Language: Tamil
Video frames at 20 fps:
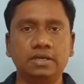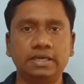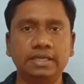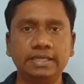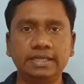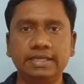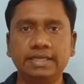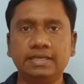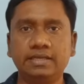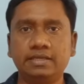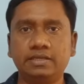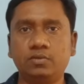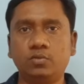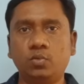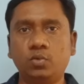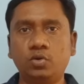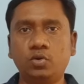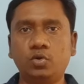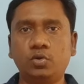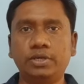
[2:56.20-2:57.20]
நீங்கள்
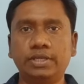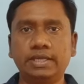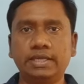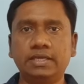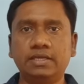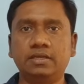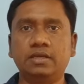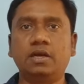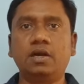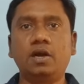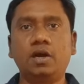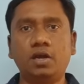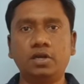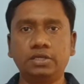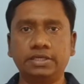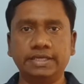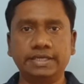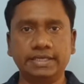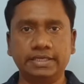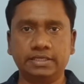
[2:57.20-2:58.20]
உங்களுடைய
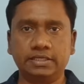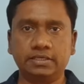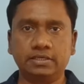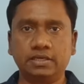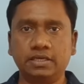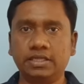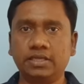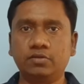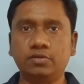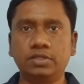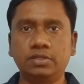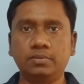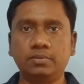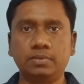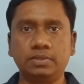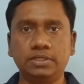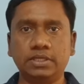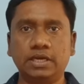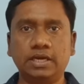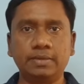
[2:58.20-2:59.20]
ஹால் டிக்கெட் அதாவது
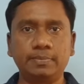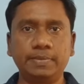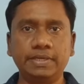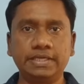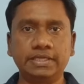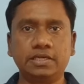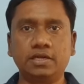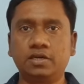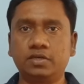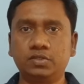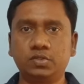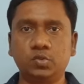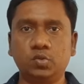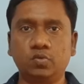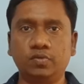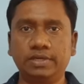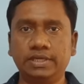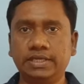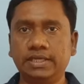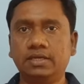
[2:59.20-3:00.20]
அந்த அட்மிட் கார்டு
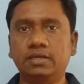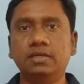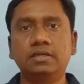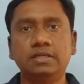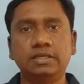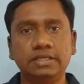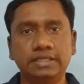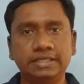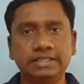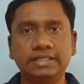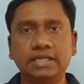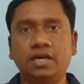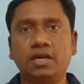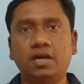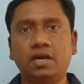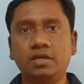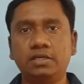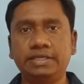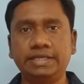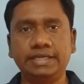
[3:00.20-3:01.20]
சொல்லுவோம் இல்லையா இந்த
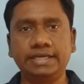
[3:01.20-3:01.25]
ஹால்